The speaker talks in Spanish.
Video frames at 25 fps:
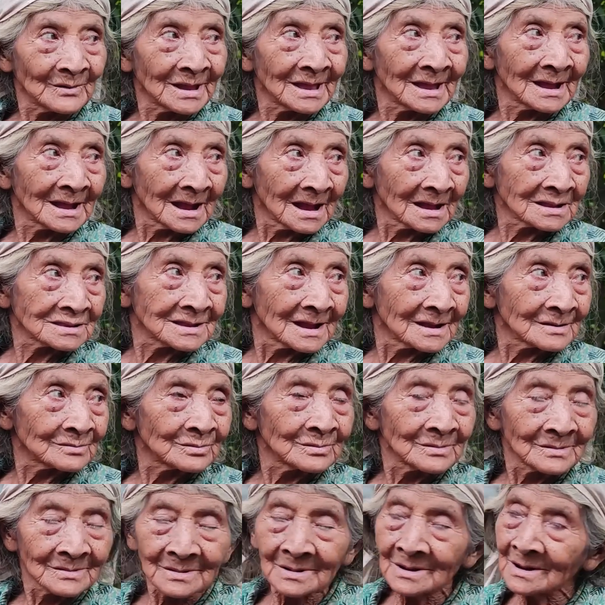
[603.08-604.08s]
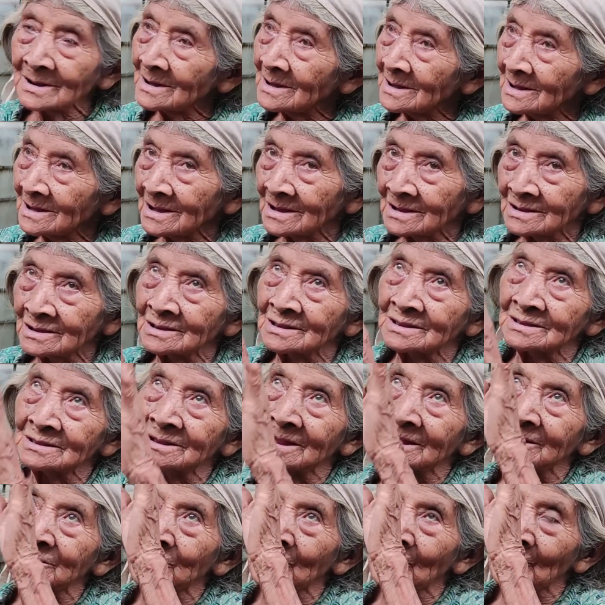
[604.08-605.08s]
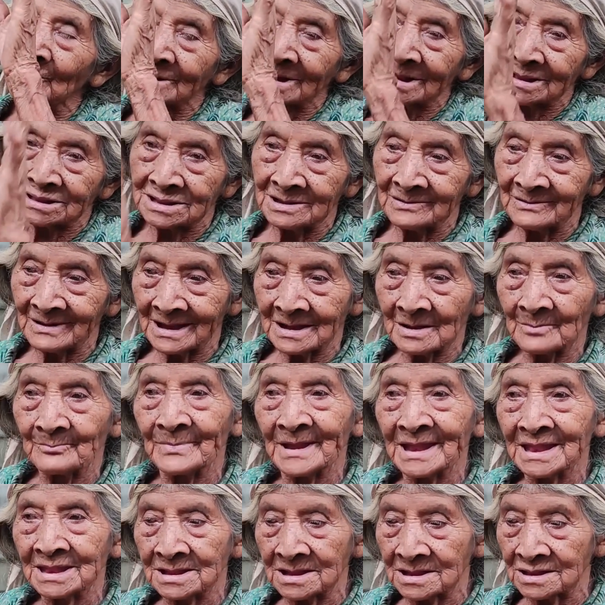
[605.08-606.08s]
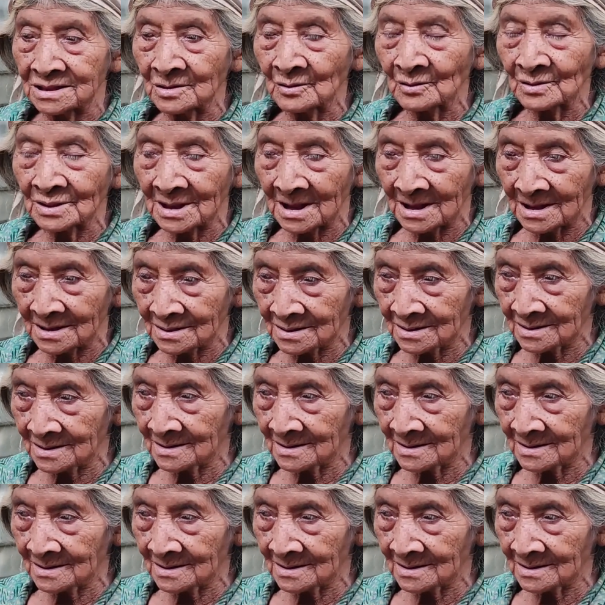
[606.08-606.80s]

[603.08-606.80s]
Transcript: ¿verdad? Gastar de Dios recibe las bendiciones.